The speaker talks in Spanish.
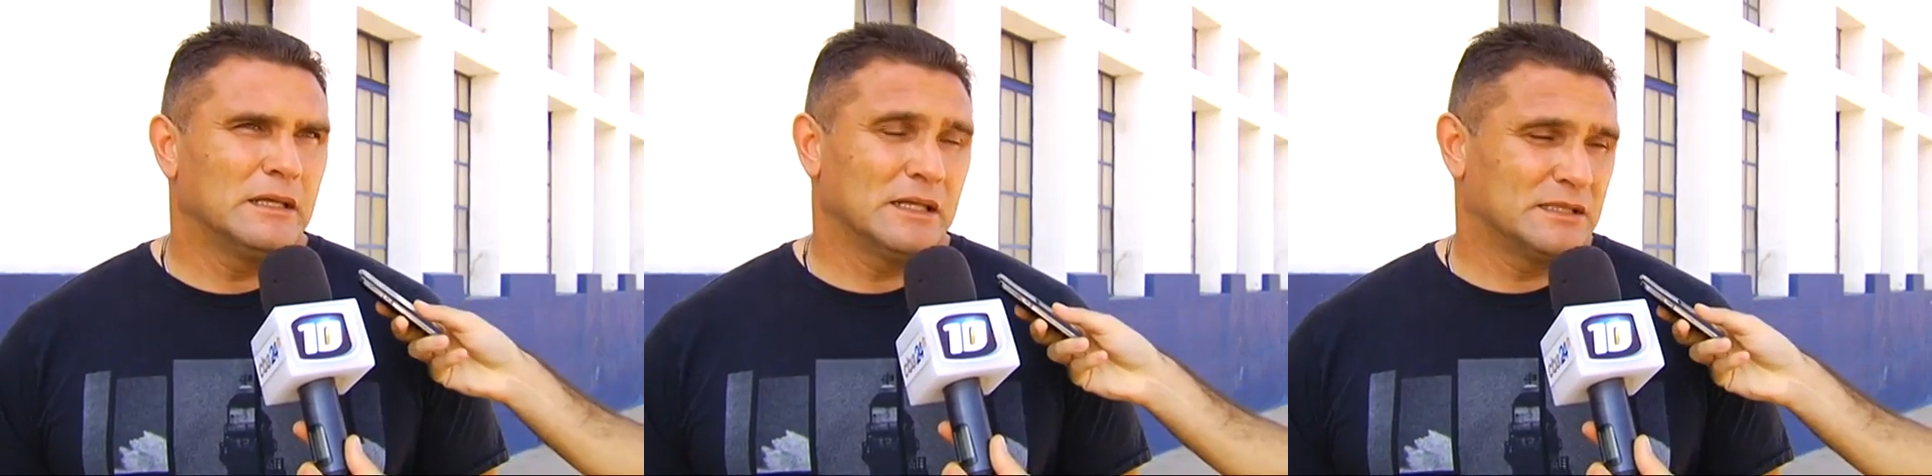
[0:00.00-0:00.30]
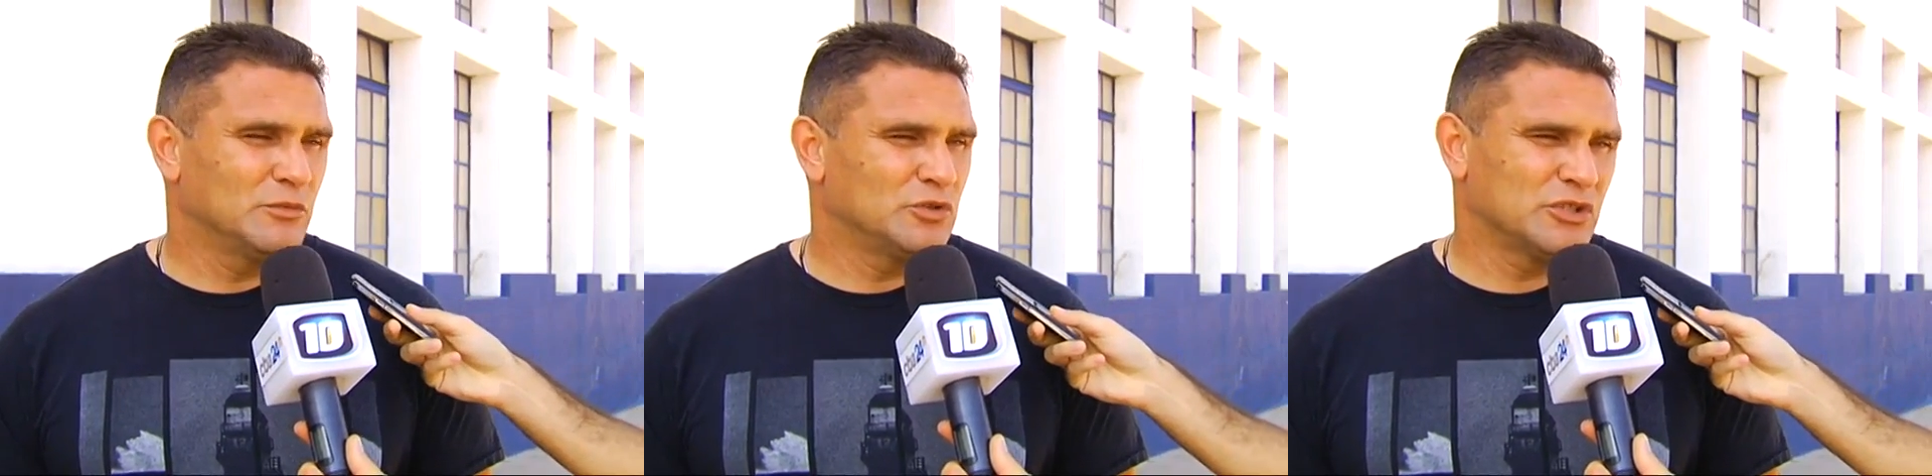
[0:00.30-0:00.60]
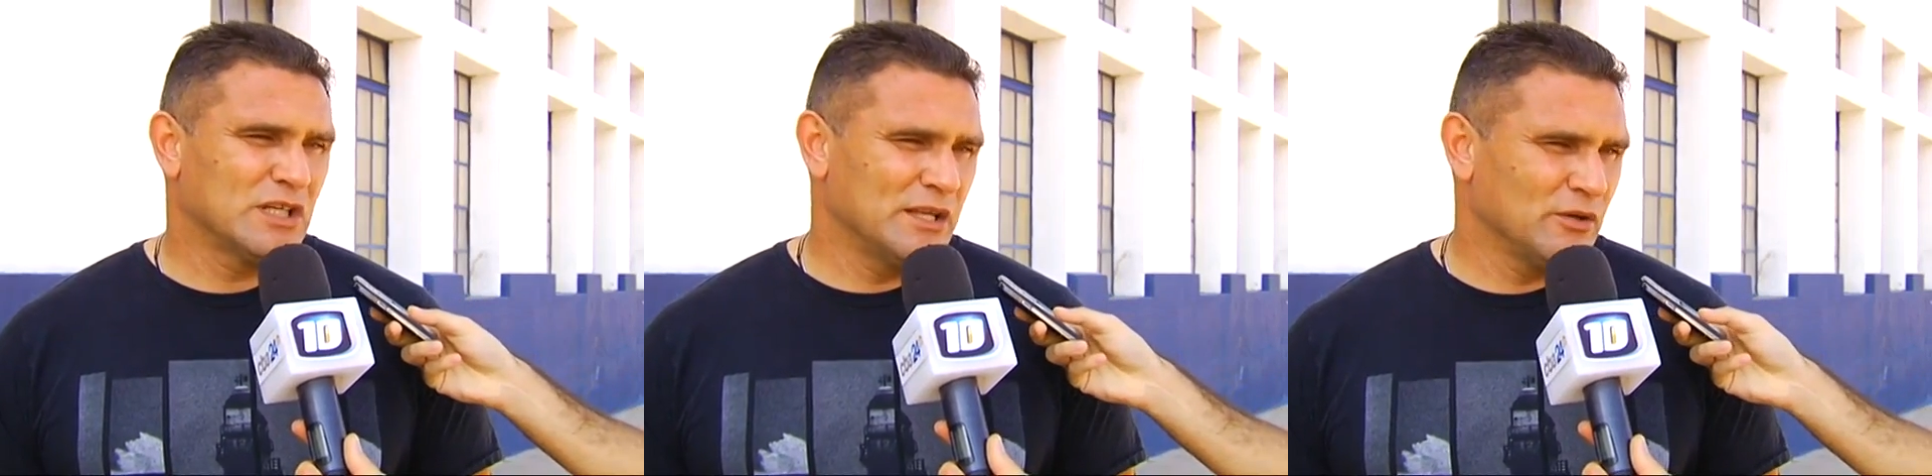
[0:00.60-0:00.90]
hace
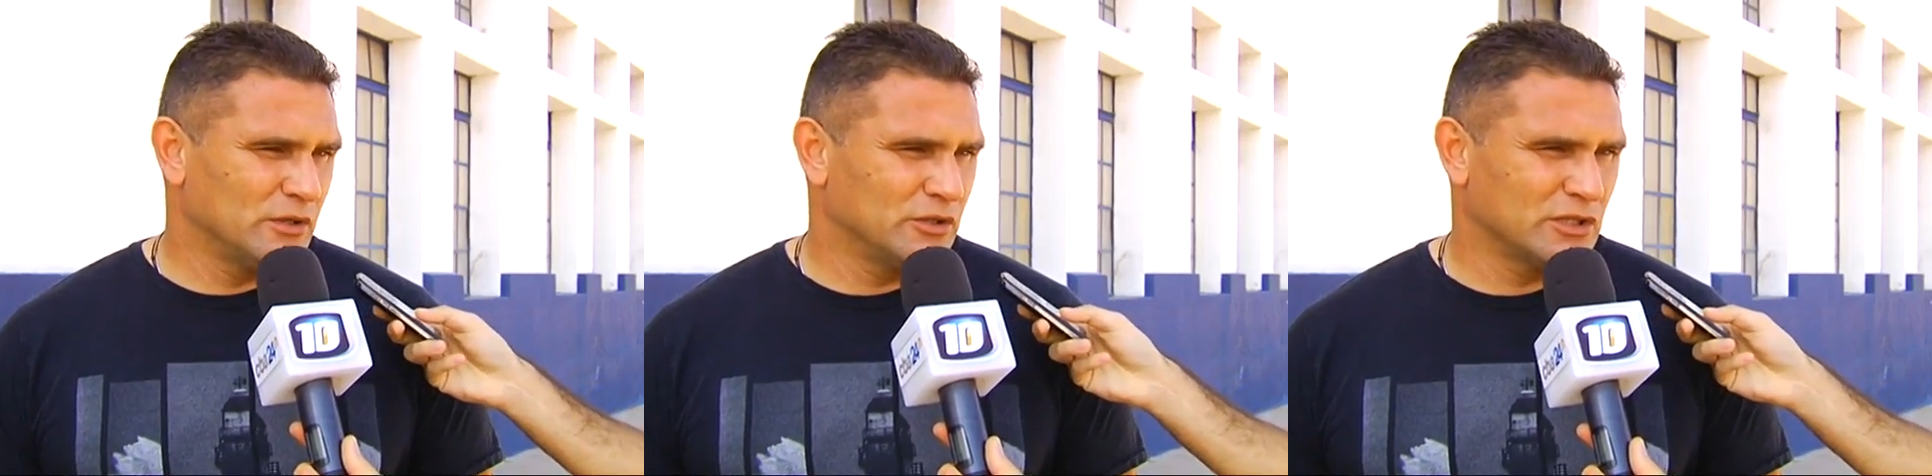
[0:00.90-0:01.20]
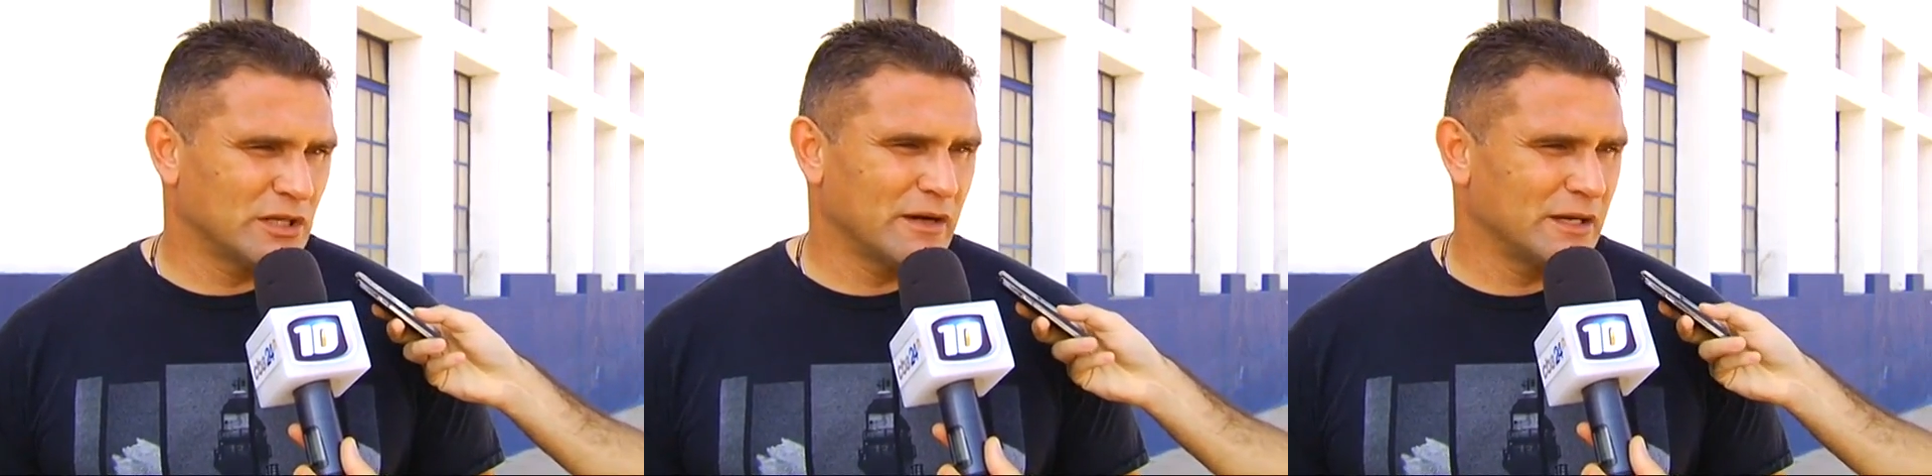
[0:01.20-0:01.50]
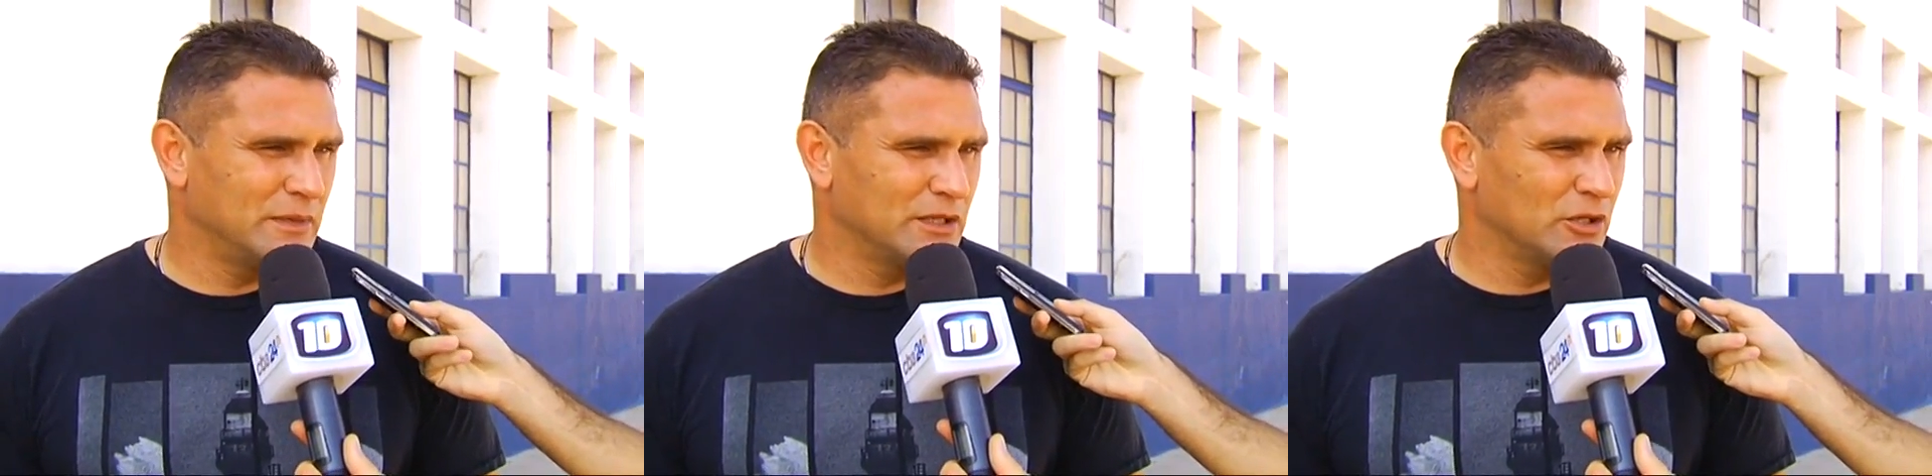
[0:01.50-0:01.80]
muchos años, cuando yo
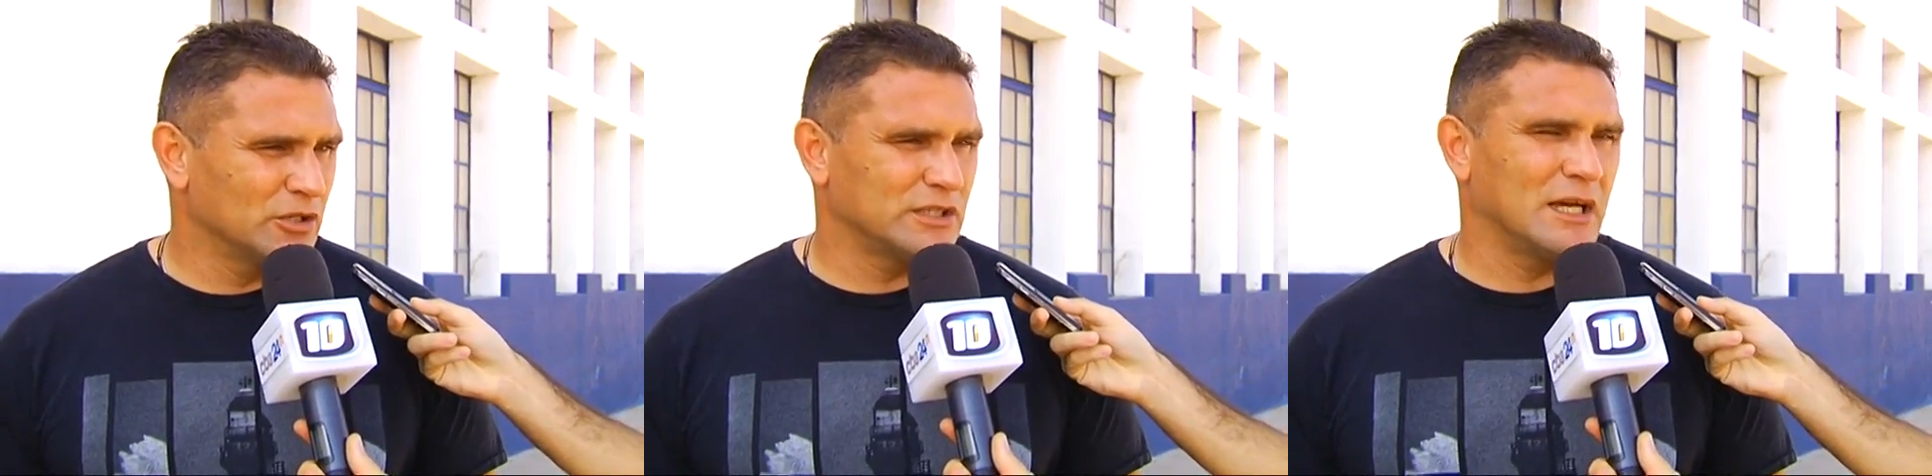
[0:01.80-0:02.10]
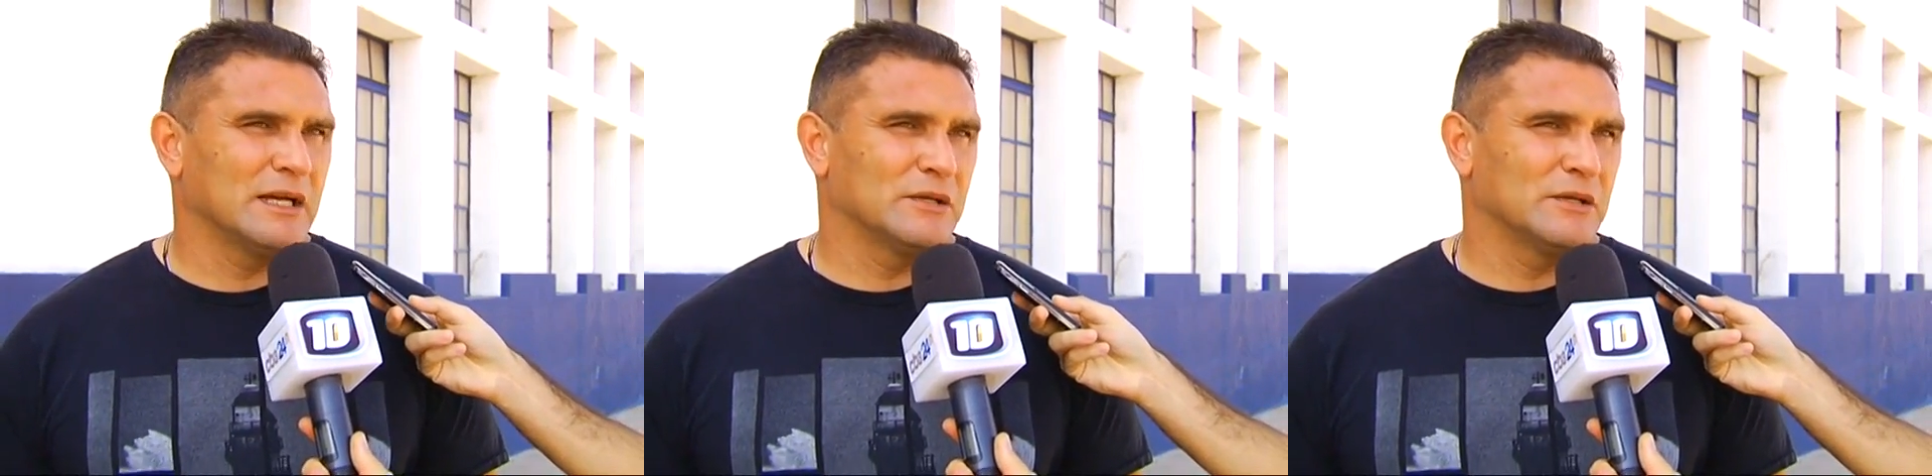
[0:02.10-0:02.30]
trabajé en Mendoza,